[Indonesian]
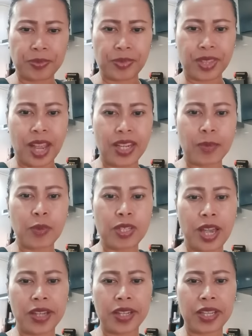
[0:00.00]
Cani
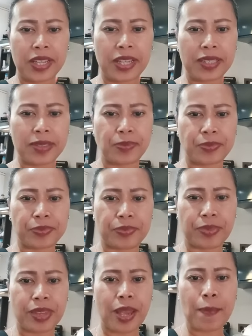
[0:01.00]
Mulyani,
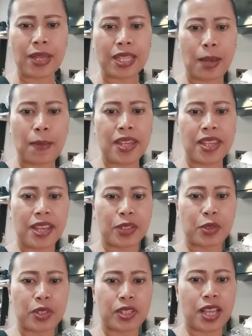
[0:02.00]
teh masak banyak
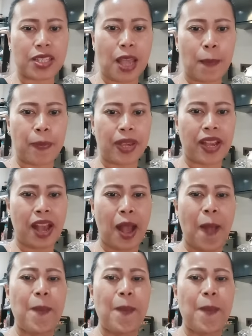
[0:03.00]
terus gak capek kah?